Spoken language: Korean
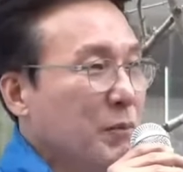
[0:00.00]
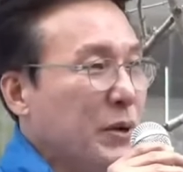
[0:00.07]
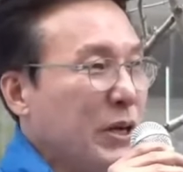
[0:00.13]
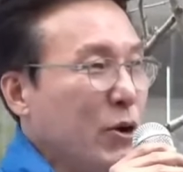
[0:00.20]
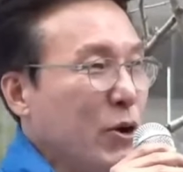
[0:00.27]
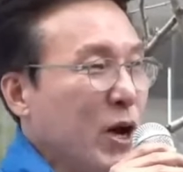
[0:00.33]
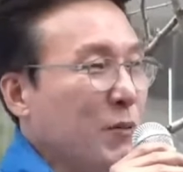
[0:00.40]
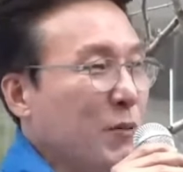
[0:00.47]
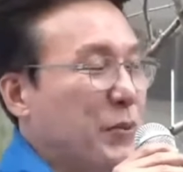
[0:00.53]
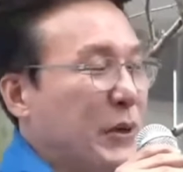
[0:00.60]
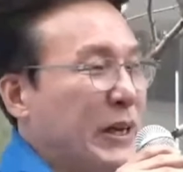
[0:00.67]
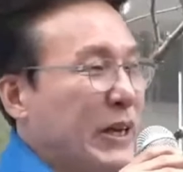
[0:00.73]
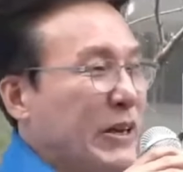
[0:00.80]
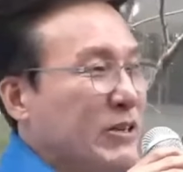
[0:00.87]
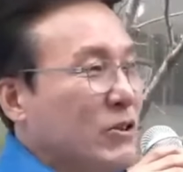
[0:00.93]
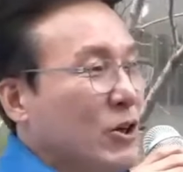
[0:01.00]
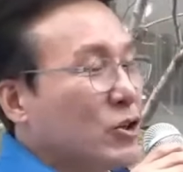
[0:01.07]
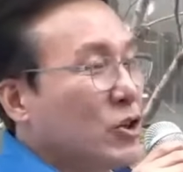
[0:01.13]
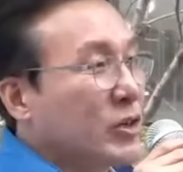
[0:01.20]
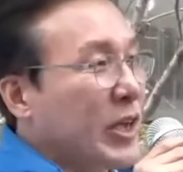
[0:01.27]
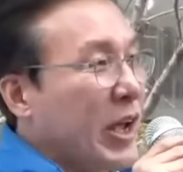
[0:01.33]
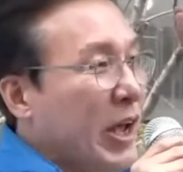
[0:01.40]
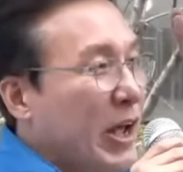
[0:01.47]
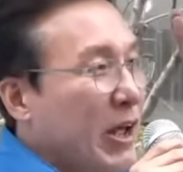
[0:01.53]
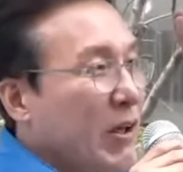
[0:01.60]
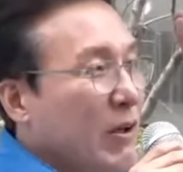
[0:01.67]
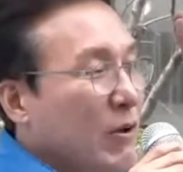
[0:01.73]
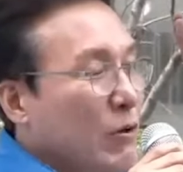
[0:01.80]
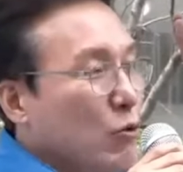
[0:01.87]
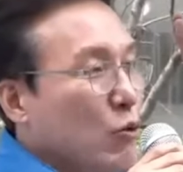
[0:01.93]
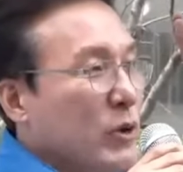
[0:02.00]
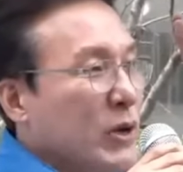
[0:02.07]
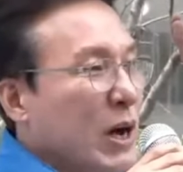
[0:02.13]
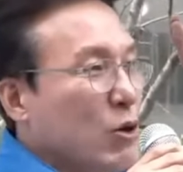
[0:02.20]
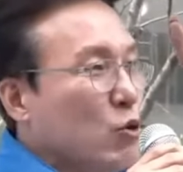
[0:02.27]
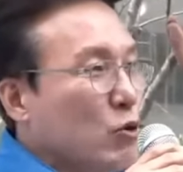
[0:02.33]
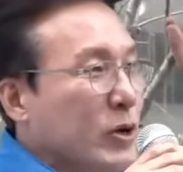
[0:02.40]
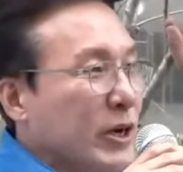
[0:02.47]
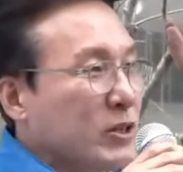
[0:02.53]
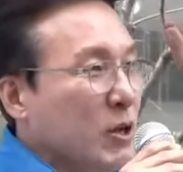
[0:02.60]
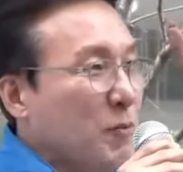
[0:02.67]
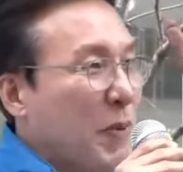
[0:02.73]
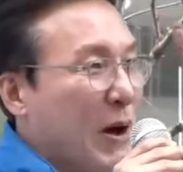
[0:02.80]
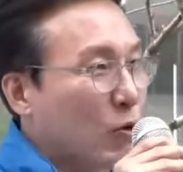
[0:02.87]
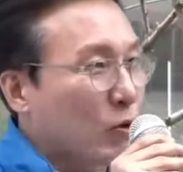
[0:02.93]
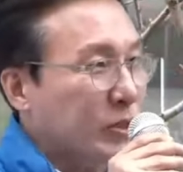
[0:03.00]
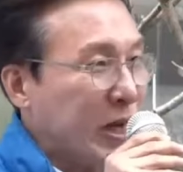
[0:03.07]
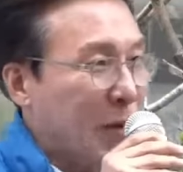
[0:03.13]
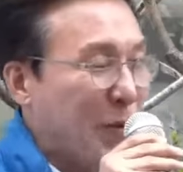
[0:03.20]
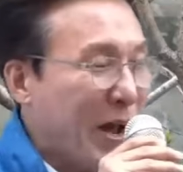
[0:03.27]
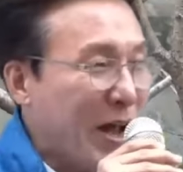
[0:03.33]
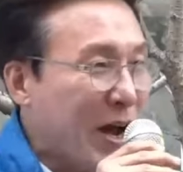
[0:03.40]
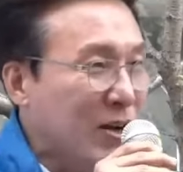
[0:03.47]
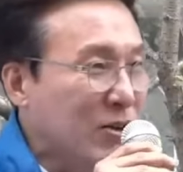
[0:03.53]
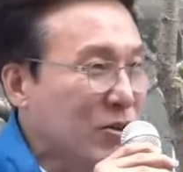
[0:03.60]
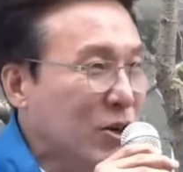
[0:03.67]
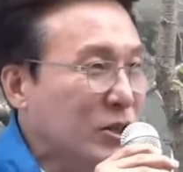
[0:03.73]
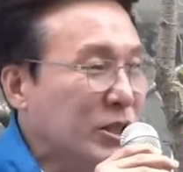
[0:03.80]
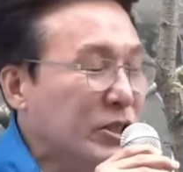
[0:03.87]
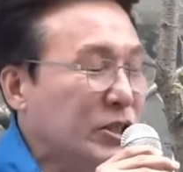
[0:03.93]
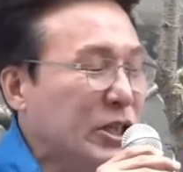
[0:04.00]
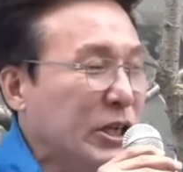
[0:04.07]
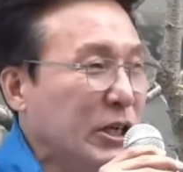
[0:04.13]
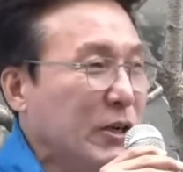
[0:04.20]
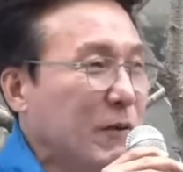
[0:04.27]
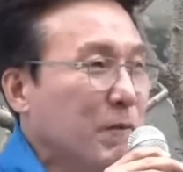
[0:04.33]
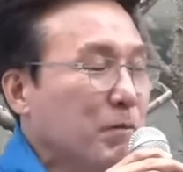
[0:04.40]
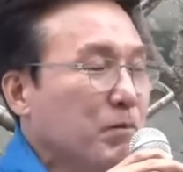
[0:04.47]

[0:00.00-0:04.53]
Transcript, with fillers: 필요한 비리는 어떻게 우리가 국회에서 바로 잡아야 하는 것인지